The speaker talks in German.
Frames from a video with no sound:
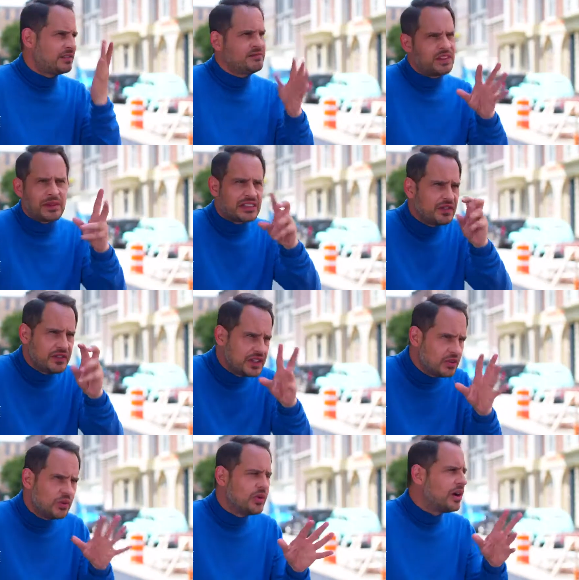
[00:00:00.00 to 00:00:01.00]
und was macht die
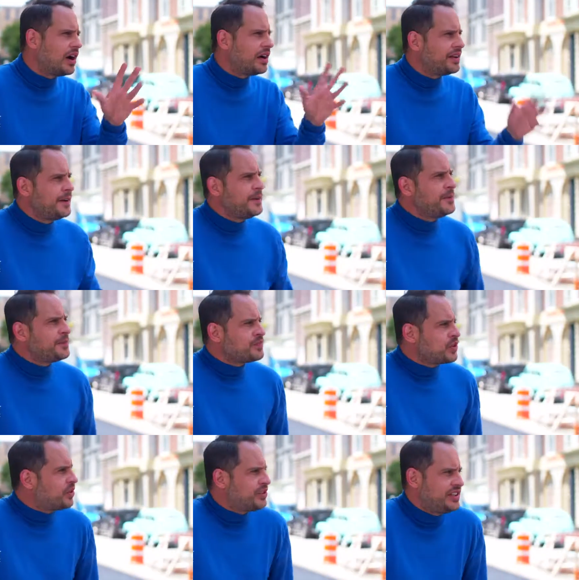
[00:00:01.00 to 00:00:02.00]
Figur. Und,
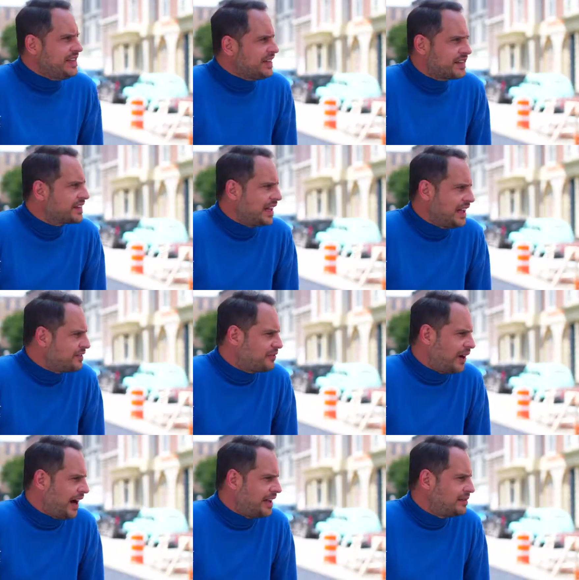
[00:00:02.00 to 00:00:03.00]
und hier ist es halt
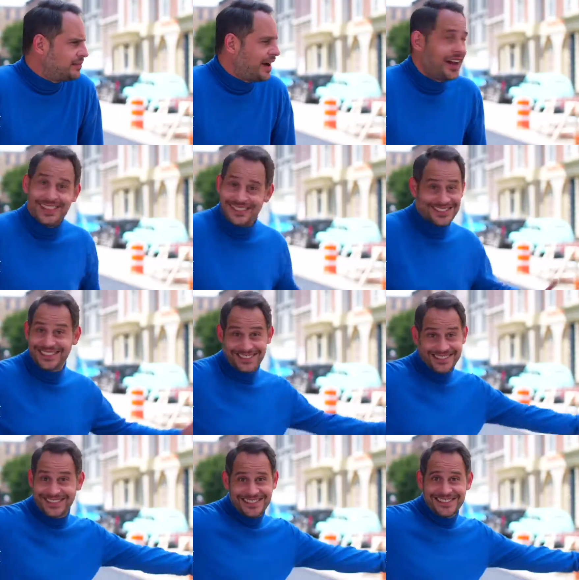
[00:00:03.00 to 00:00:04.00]
vor allem mal
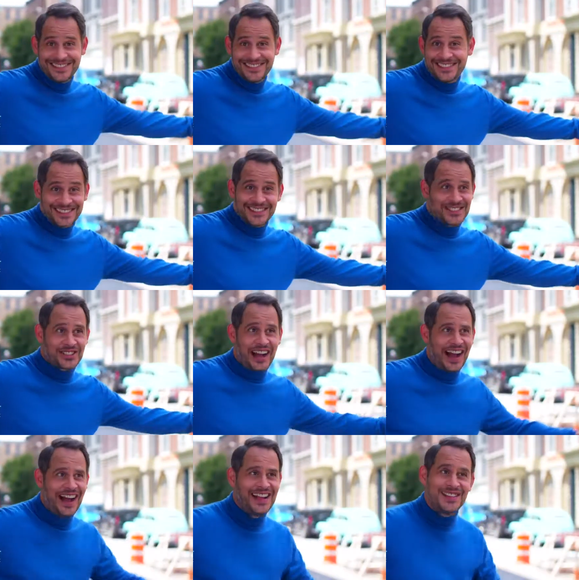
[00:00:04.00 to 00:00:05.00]

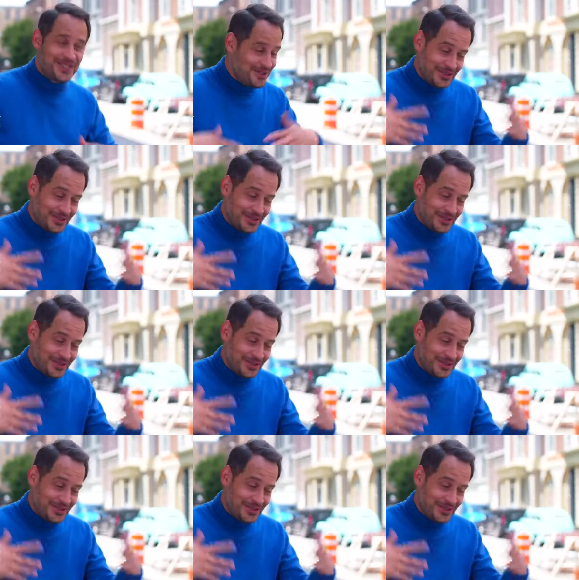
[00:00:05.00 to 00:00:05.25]
strahlen,